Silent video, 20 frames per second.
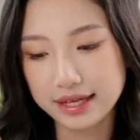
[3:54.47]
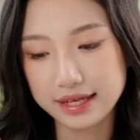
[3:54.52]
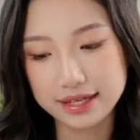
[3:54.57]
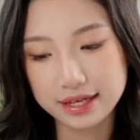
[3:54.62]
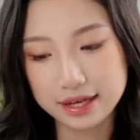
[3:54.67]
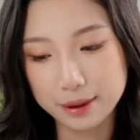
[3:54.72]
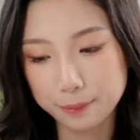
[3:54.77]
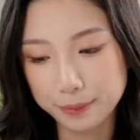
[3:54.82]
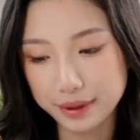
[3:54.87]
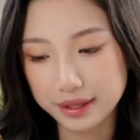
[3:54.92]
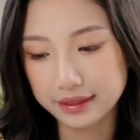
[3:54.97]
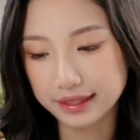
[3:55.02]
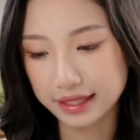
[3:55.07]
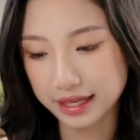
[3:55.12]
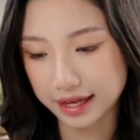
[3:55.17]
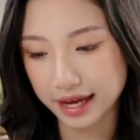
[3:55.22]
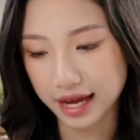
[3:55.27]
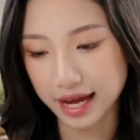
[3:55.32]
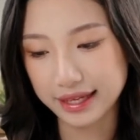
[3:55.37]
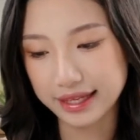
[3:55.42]
yang
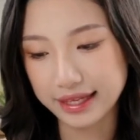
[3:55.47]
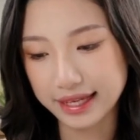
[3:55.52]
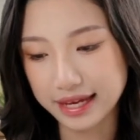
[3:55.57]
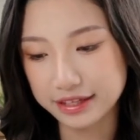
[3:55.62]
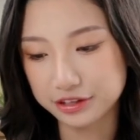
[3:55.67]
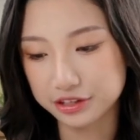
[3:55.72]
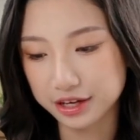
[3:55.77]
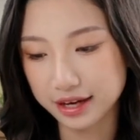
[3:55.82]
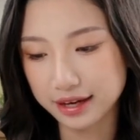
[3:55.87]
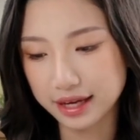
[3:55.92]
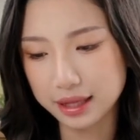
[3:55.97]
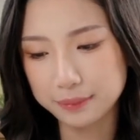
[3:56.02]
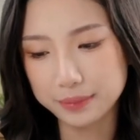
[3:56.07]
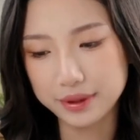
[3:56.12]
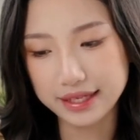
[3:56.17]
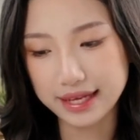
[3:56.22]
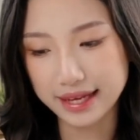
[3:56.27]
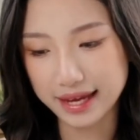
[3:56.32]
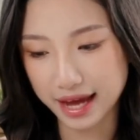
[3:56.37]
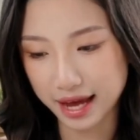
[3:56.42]
penting adalah jangan
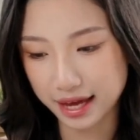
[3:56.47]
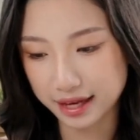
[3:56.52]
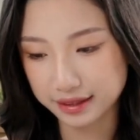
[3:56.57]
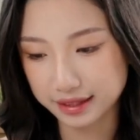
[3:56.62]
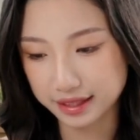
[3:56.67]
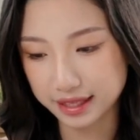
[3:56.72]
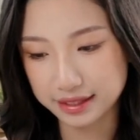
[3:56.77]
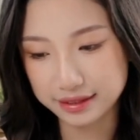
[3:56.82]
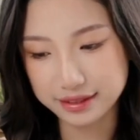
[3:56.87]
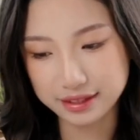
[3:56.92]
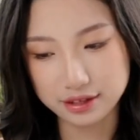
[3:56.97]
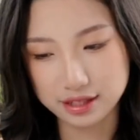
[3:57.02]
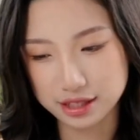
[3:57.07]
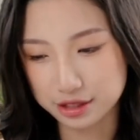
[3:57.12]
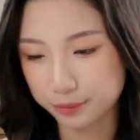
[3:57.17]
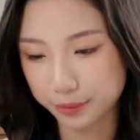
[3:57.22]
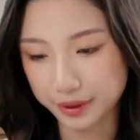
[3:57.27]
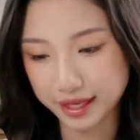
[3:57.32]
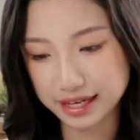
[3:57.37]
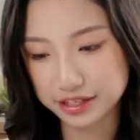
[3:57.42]
menyerah dan
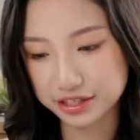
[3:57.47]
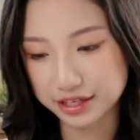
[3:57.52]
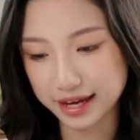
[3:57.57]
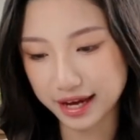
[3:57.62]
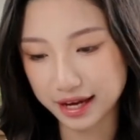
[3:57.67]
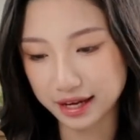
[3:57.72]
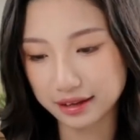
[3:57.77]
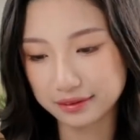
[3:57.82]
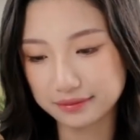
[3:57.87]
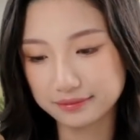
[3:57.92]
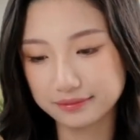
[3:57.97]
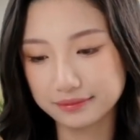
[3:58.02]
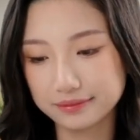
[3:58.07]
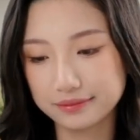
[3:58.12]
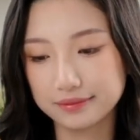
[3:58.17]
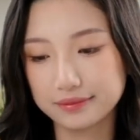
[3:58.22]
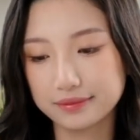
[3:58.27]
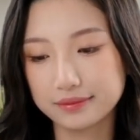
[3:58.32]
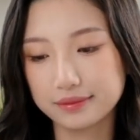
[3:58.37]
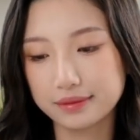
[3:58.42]
terus belajar.
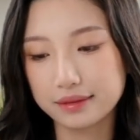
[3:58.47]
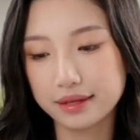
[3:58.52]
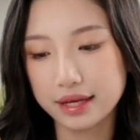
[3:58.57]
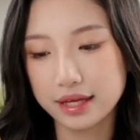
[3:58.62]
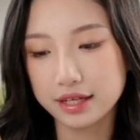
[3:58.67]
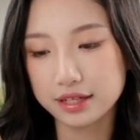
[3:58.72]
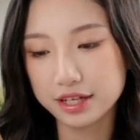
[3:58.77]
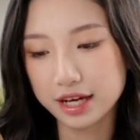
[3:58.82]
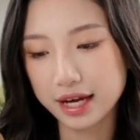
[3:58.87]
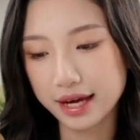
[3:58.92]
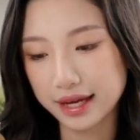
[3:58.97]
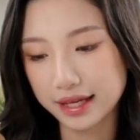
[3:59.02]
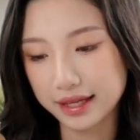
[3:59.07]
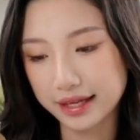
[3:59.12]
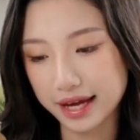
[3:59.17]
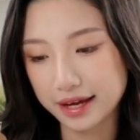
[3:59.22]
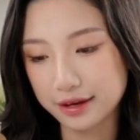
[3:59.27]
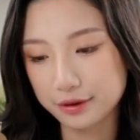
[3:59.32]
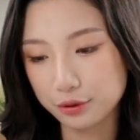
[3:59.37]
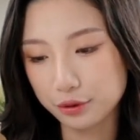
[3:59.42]
Jangan
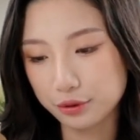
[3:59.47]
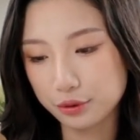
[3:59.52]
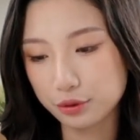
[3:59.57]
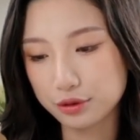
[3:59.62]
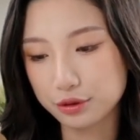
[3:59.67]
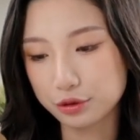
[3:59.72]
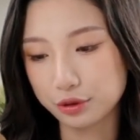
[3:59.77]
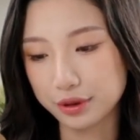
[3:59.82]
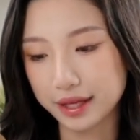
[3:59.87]
ragu untuk